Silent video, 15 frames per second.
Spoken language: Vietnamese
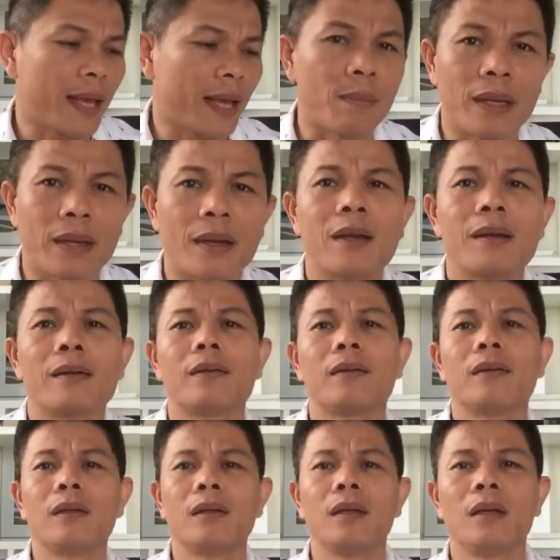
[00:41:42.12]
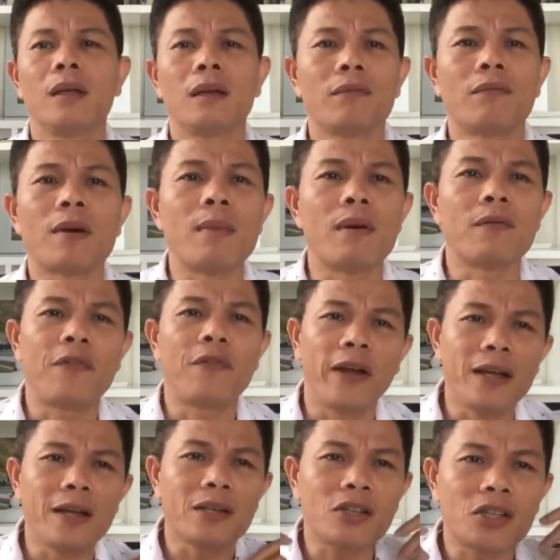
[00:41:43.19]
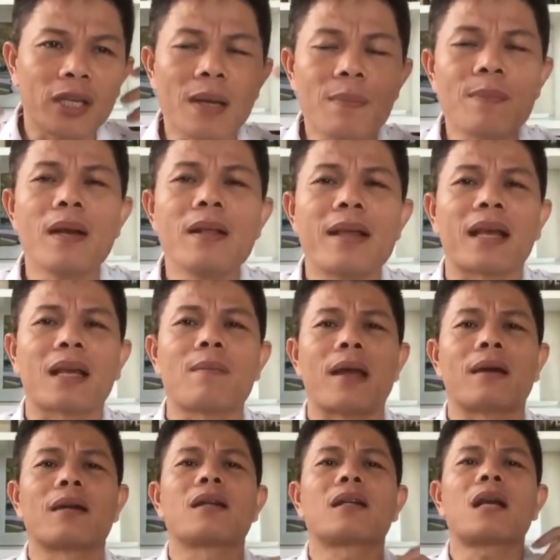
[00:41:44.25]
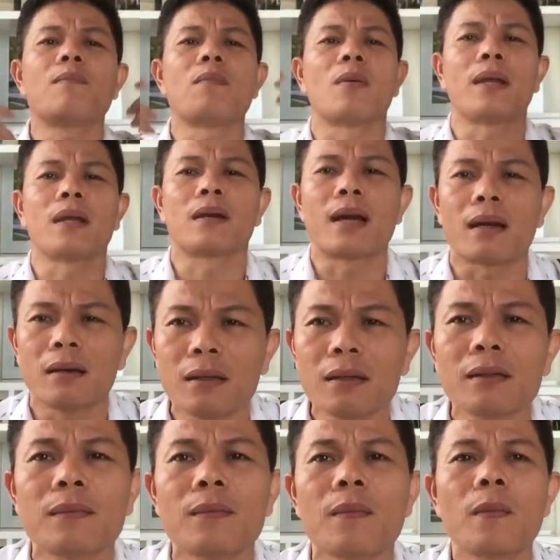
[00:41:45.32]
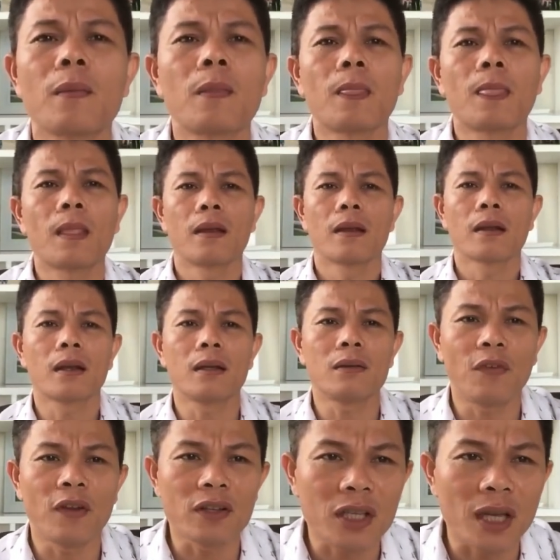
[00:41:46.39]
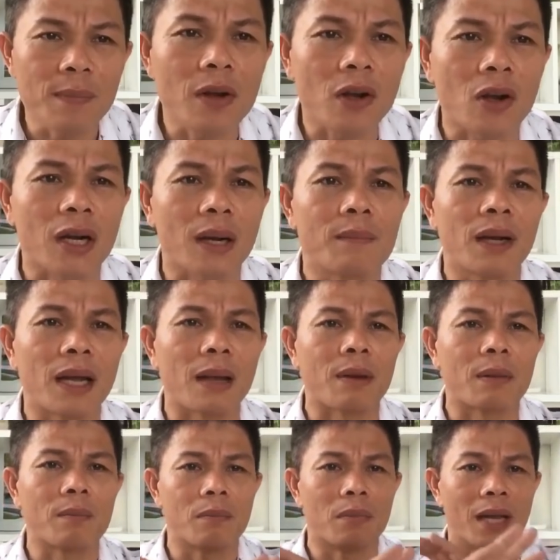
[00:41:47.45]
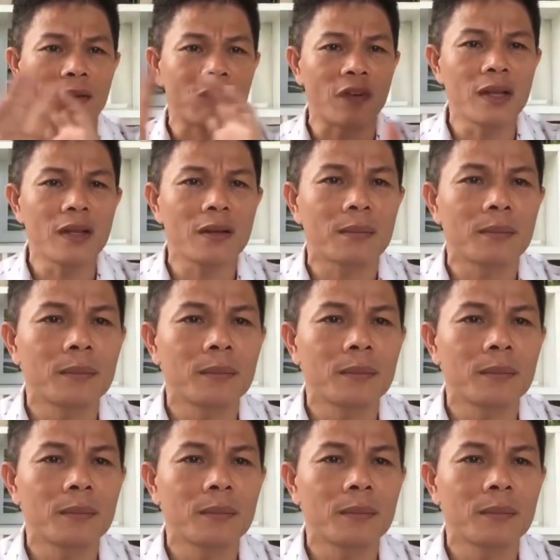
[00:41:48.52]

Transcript: giá bìa và mình phi ship đến nhà các bạn trên khắp mọi miền đất nước cái phi ship nó khoảng 50 ngàn mà miễn phí